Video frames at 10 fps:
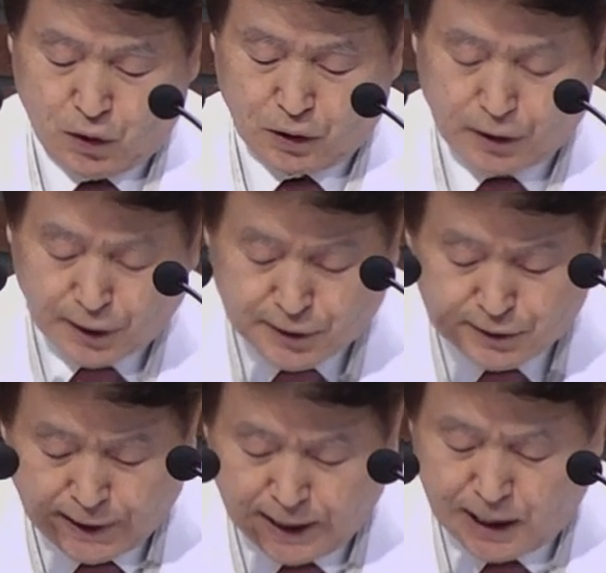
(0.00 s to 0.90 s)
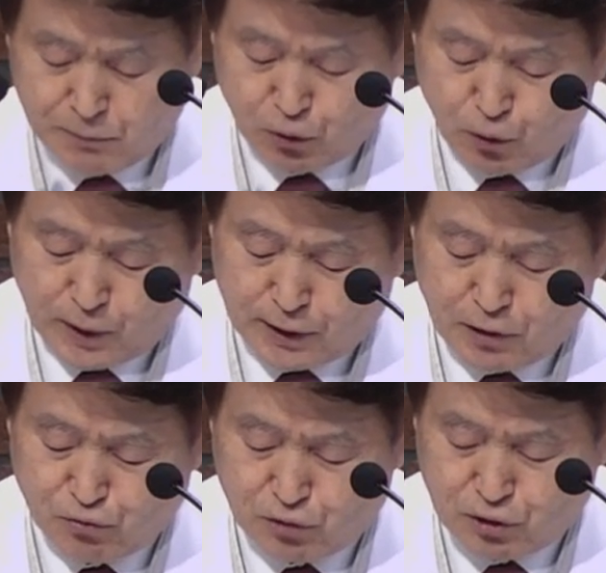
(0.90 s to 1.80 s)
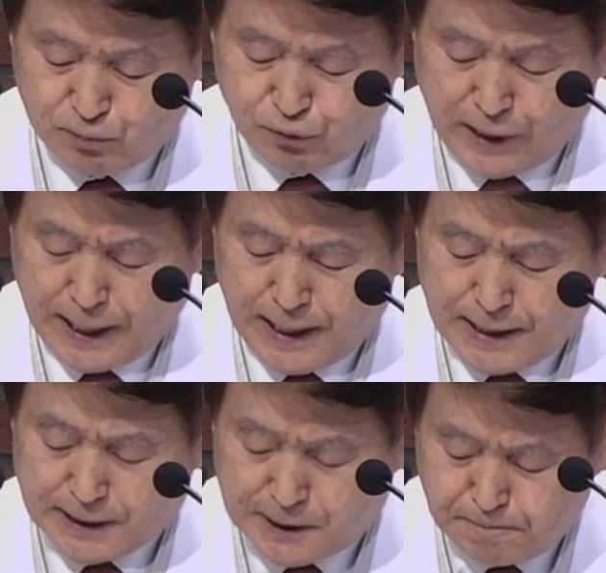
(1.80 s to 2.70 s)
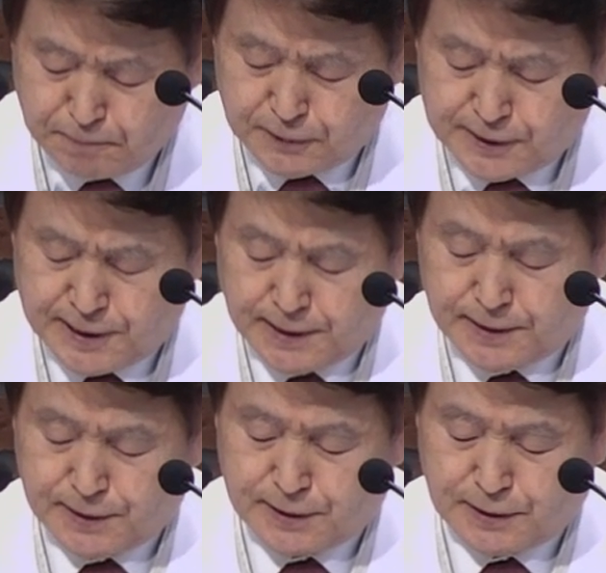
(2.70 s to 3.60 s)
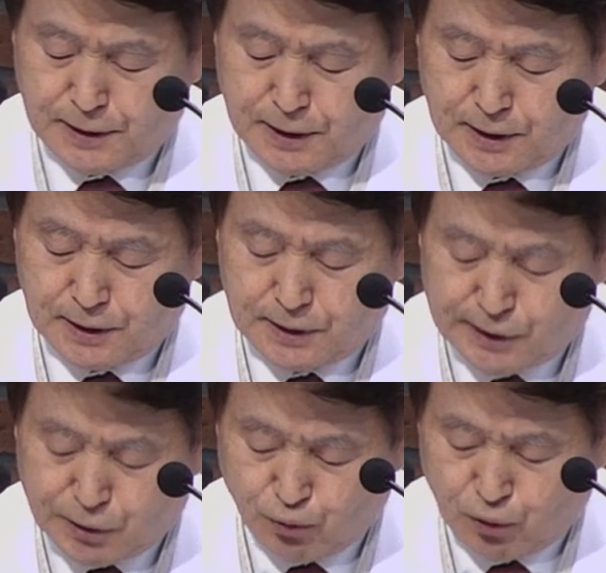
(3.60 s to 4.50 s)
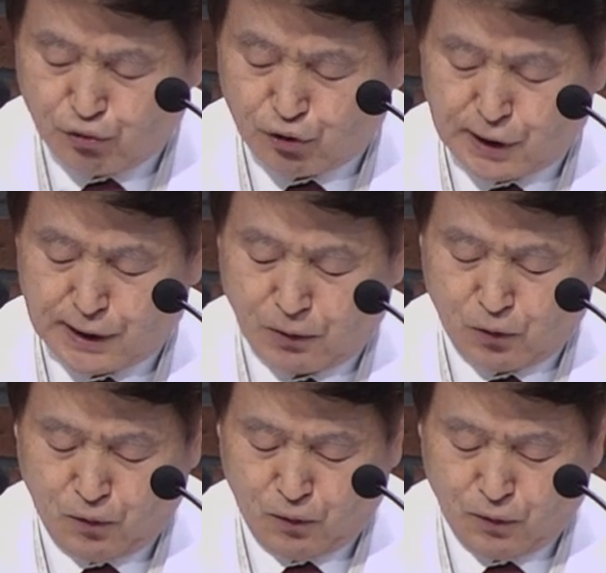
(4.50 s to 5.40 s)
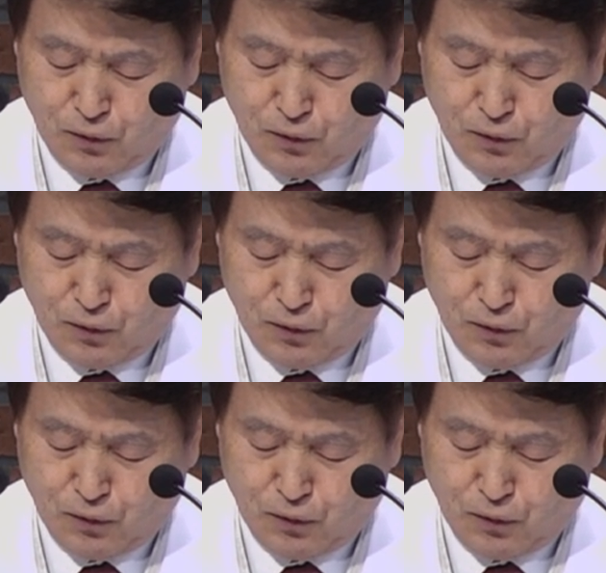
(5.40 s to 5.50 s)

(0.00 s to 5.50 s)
그래서 그 행함을 통해 결국 그분의 기쁘신 뜻을 이루어 주신다고